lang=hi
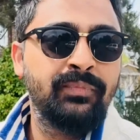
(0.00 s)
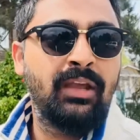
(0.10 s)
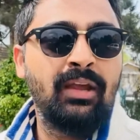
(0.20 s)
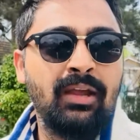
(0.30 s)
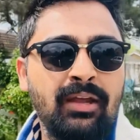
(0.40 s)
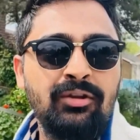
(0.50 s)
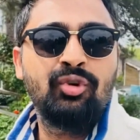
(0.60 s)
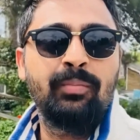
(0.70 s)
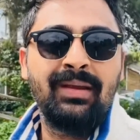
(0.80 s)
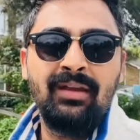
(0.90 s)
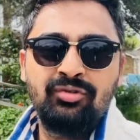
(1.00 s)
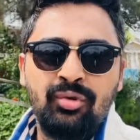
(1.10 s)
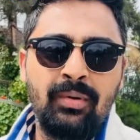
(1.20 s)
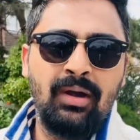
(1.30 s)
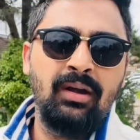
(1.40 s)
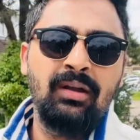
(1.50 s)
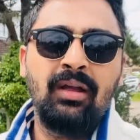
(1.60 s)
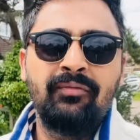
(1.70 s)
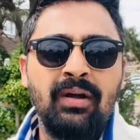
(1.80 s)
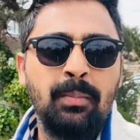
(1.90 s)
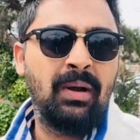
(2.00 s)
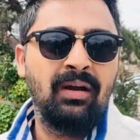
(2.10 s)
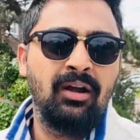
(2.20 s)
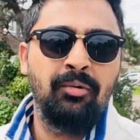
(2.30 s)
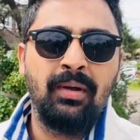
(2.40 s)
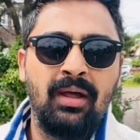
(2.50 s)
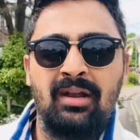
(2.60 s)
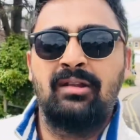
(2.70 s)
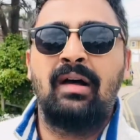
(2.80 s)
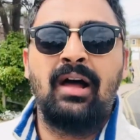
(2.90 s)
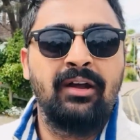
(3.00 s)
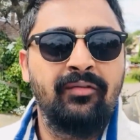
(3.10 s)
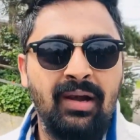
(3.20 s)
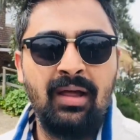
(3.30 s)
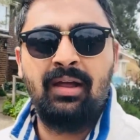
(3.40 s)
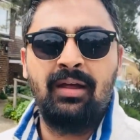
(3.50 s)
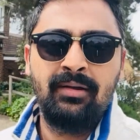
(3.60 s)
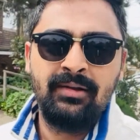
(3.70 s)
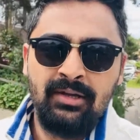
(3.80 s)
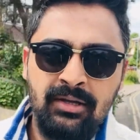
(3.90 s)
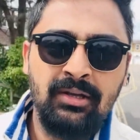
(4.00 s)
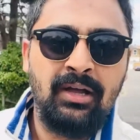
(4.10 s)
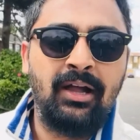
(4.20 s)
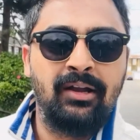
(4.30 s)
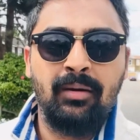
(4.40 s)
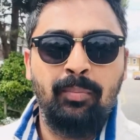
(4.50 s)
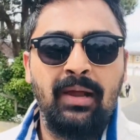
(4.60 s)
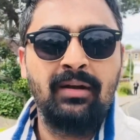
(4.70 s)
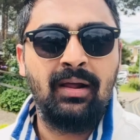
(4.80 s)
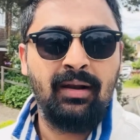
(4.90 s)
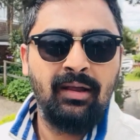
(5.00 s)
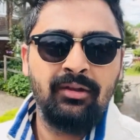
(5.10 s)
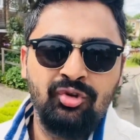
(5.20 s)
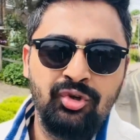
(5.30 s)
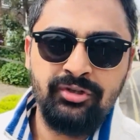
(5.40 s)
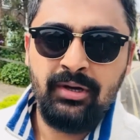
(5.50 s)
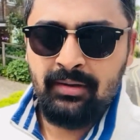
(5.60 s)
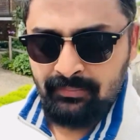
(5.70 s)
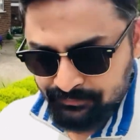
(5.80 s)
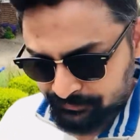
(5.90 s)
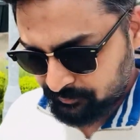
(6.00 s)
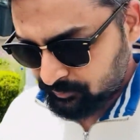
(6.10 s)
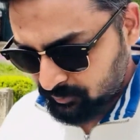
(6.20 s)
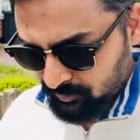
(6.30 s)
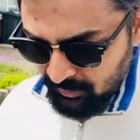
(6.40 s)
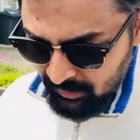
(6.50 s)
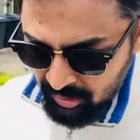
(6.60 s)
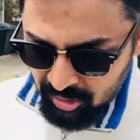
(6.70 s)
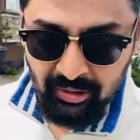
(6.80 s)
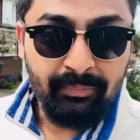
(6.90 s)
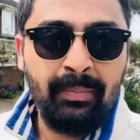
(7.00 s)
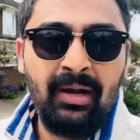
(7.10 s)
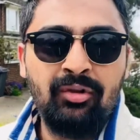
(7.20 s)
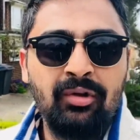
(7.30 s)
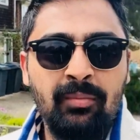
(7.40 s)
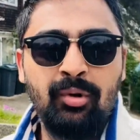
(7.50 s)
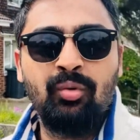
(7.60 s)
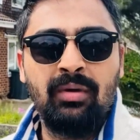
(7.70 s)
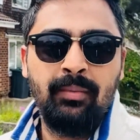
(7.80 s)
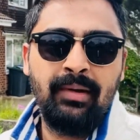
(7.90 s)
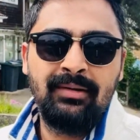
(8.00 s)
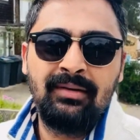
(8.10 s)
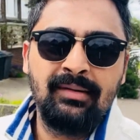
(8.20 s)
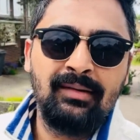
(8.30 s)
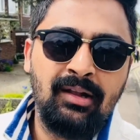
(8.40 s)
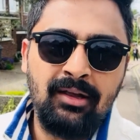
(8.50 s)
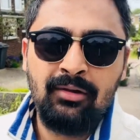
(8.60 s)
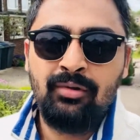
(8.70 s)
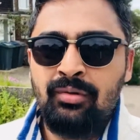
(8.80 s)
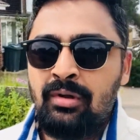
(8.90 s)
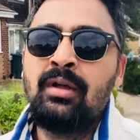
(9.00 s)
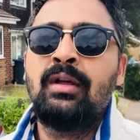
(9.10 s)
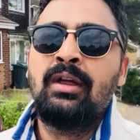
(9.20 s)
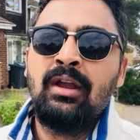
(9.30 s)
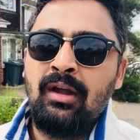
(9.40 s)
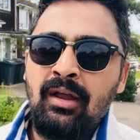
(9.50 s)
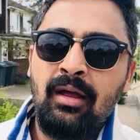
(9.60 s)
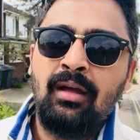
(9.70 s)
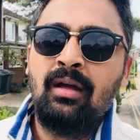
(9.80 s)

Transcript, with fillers: कि जो भी स्टूडेंट या फिर डिपेंडेंट पे आना आने वाला है आने का प्लान कर रहे हैं सोच रहे हैं सबसे पहले तो ये बोलूँगा कि भाई जल्द से जल्द आ जाओ ठीक है